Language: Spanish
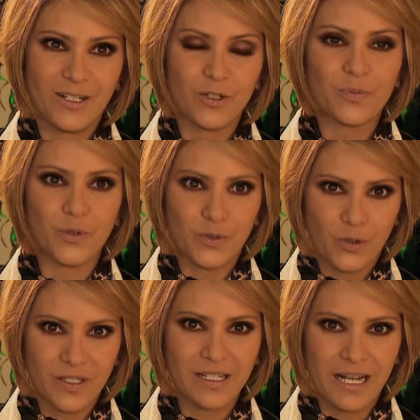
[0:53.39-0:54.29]
los
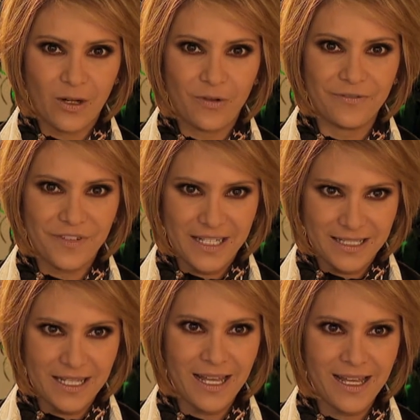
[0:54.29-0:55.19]
productores y la
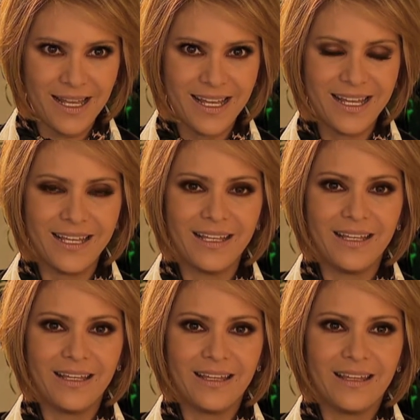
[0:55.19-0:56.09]
confianza
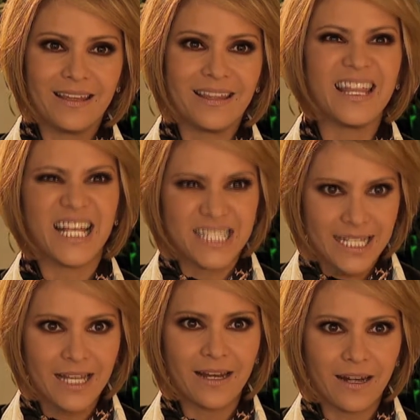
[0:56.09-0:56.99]
de
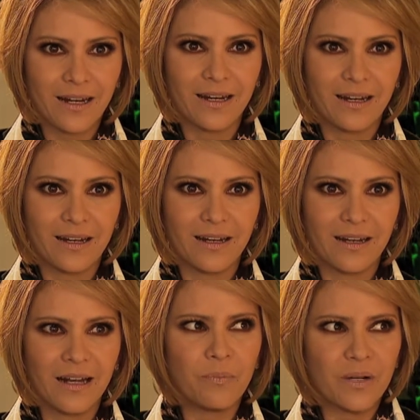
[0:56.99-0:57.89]
hacer
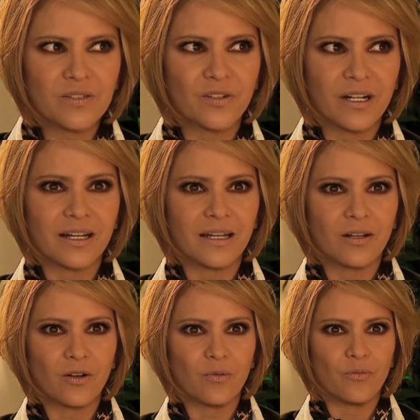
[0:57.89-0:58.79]
el personaje
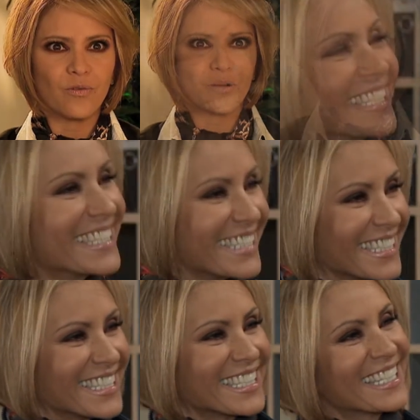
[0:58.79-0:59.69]
como a
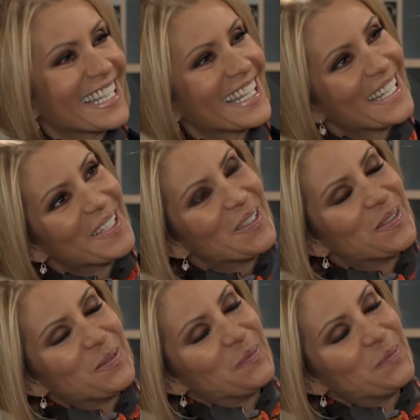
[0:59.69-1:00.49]
mí, como yo lo veo.